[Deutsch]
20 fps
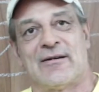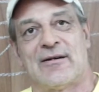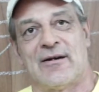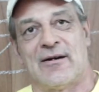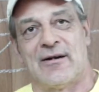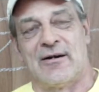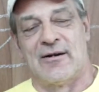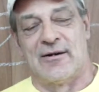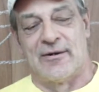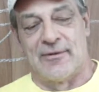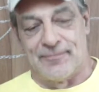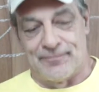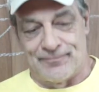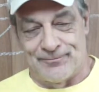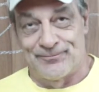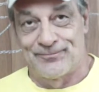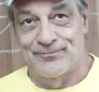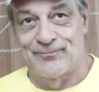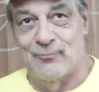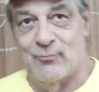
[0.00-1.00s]
Äh,
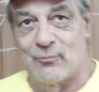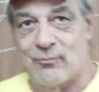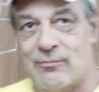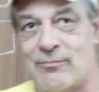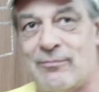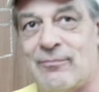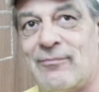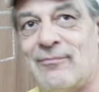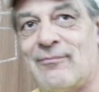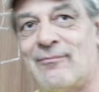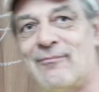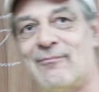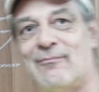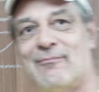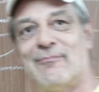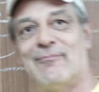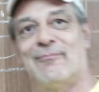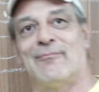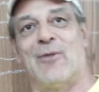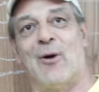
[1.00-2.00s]

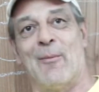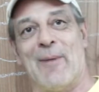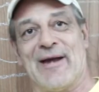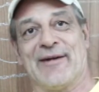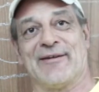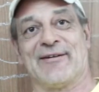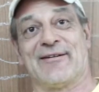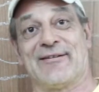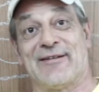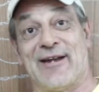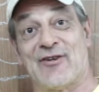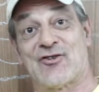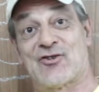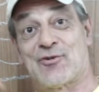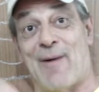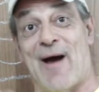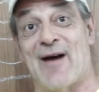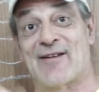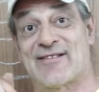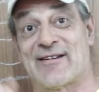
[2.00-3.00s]
Moment, den
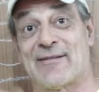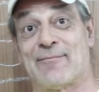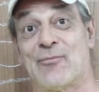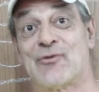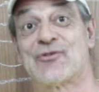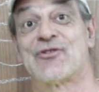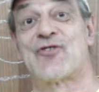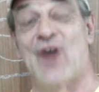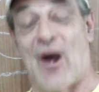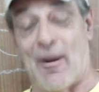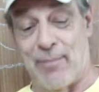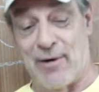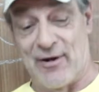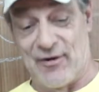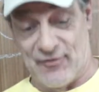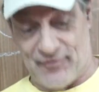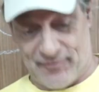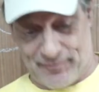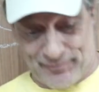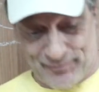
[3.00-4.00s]
Schwachsinn muss ich
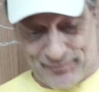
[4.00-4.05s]
ablesen.